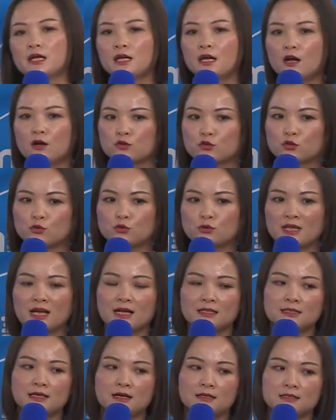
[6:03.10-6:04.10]
告诉
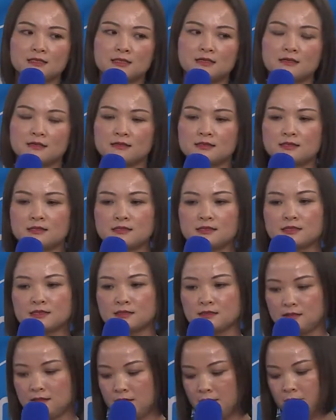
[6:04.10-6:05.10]
大家这个事
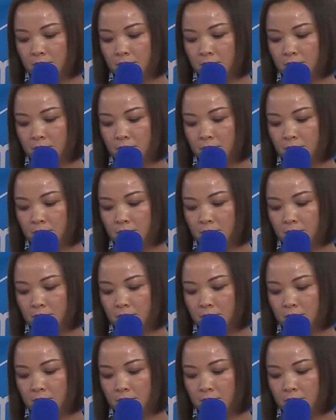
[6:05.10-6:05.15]
实。